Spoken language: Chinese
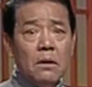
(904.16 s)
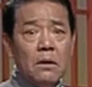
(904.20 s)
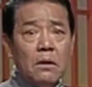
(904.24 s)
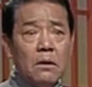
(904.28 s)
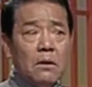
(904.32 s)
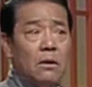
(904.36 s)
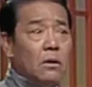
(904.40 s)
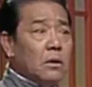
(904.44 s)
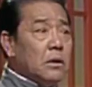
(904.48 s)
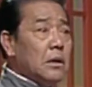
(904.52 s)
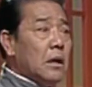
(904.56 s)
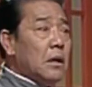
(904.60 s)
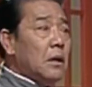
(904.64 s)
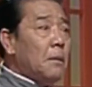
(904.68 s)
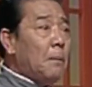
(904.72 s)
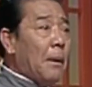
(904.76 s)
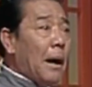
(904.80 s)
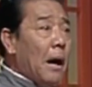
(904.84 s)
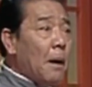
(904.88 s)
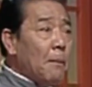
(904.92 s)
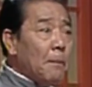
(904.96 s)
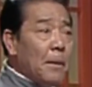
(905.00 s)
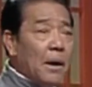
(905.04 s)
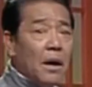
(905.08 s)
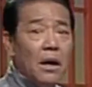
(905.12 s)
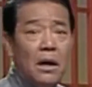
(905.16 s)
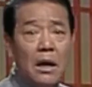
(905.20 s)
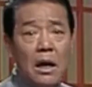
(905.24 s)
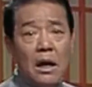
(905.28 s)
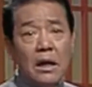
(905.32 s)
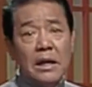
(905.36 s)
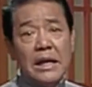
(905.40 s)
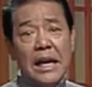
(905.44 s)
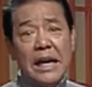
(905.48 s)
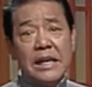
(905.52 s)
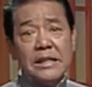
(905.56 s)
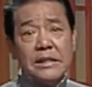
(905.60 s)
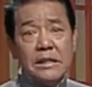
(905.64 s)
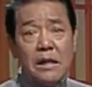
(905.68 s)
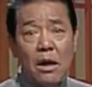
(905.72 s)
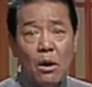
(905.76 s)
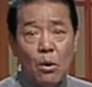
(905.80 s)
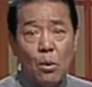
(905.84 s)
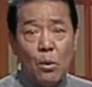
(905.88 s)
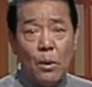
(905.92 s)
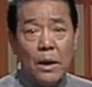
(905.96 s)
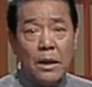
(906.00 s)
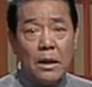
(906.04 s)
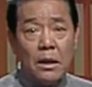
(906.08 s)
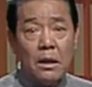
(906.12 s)
都在那旁边冷眼相
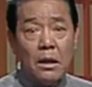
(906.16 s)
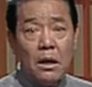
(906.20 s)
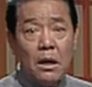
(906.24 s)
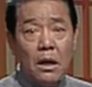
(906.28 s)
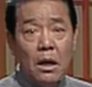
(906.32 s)
观，